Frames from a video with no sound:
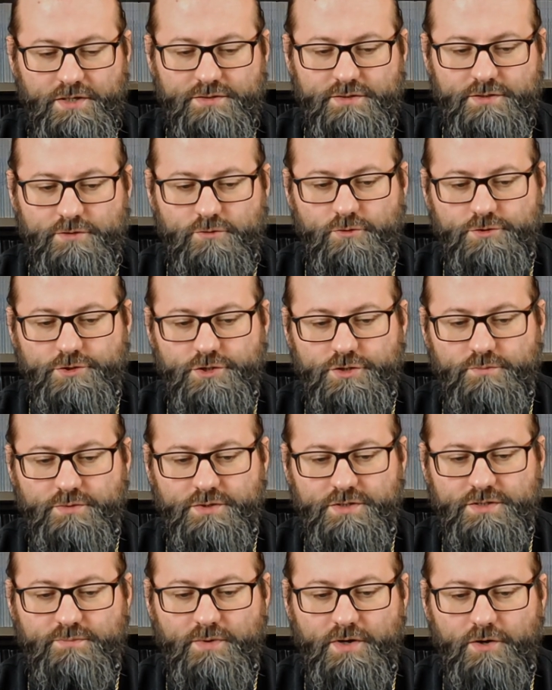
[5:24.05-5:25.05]
Если хочешь
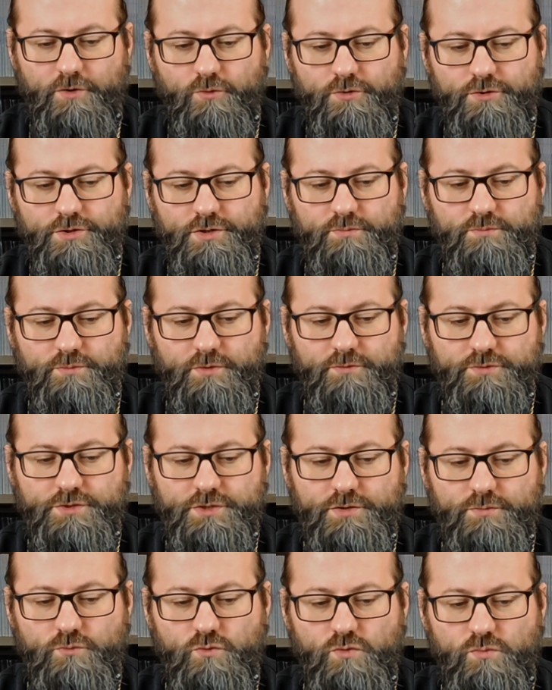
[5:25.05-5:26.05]
быть спокойным по
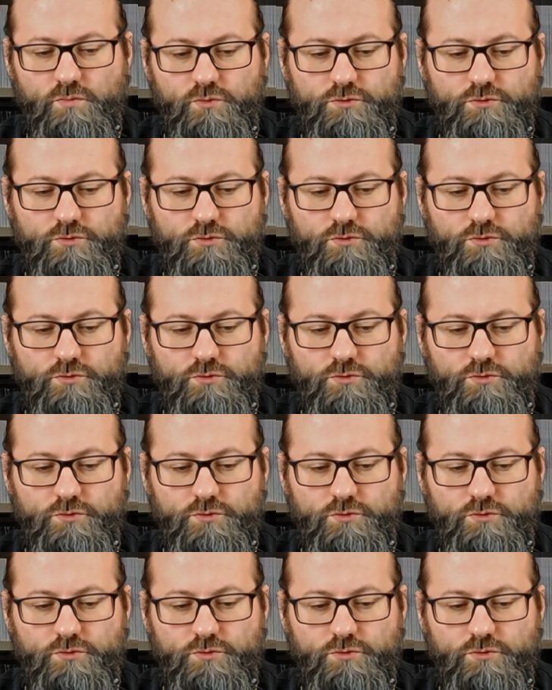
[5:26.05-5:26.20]
всему,